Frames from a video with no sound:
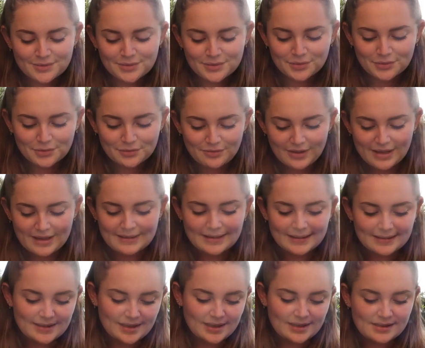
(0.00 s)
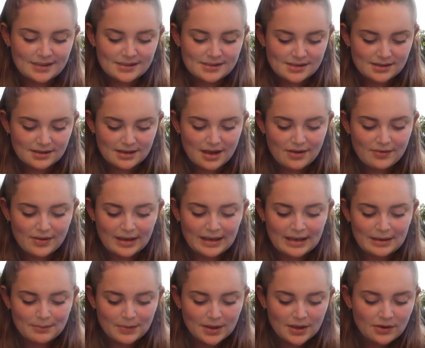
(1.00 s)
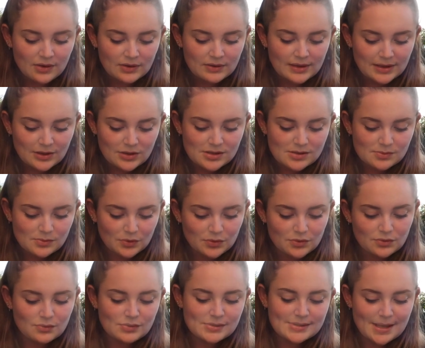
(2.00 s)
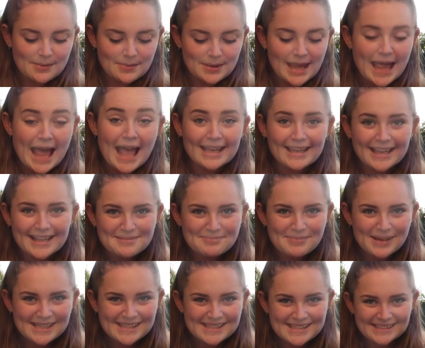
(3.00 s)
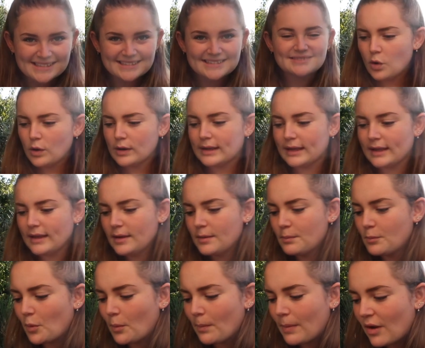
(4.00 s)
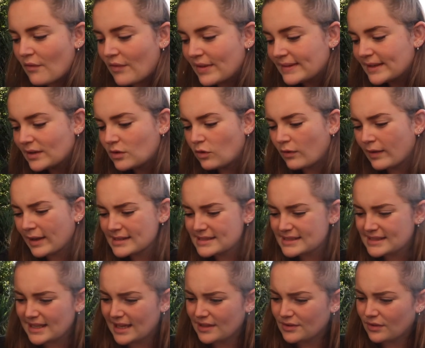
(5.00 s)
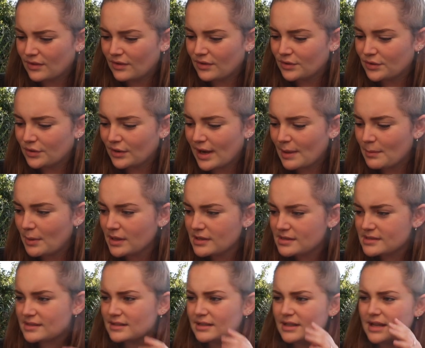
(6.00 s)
nos trouvailles d'internet avec les meilleurs déguisements de nos amis à quatre pattes. Ok, bon bah on va découvrir ce qu'il y a dans, dans la box.